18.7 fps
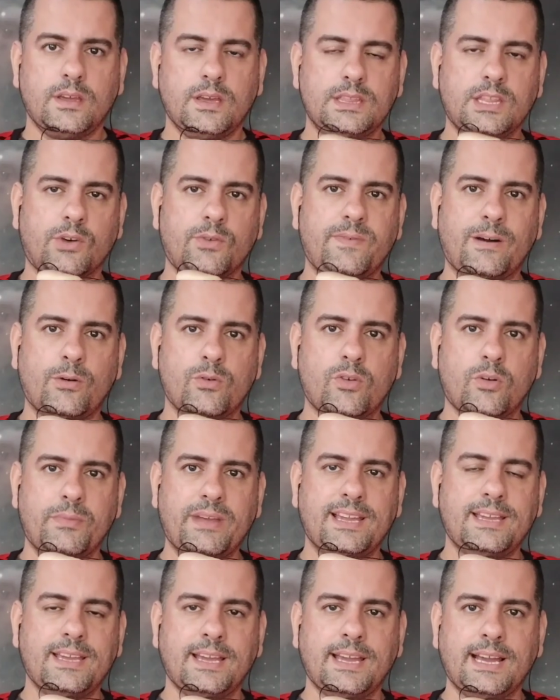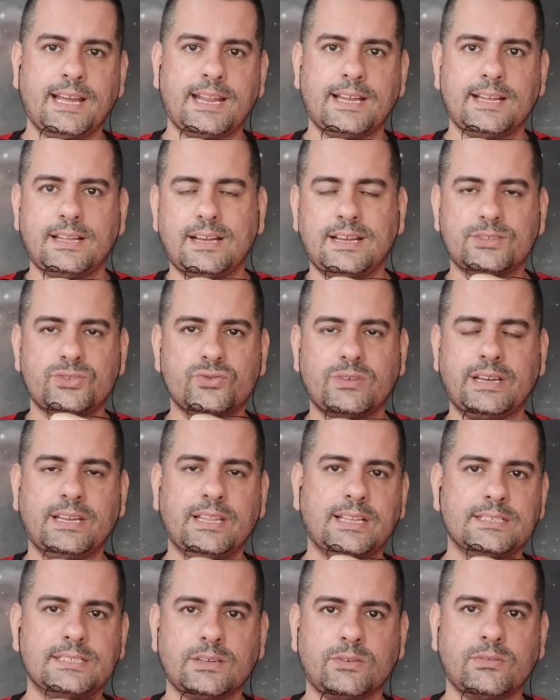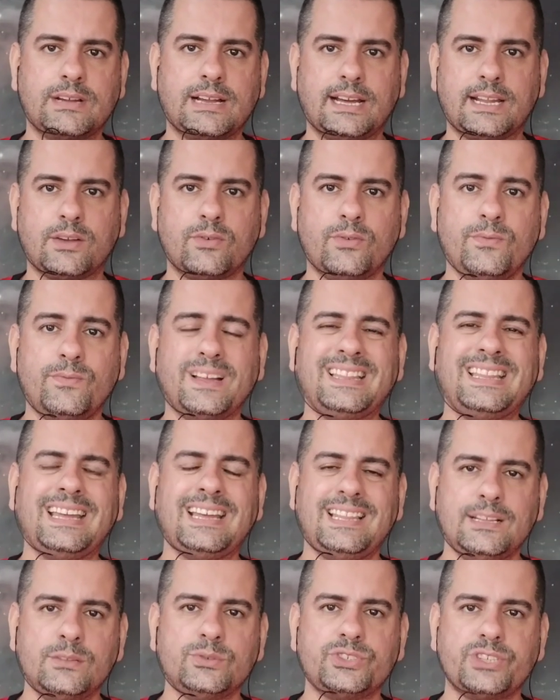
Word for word: Então, Val, como é que era a sua relação, cara, com Vanderlei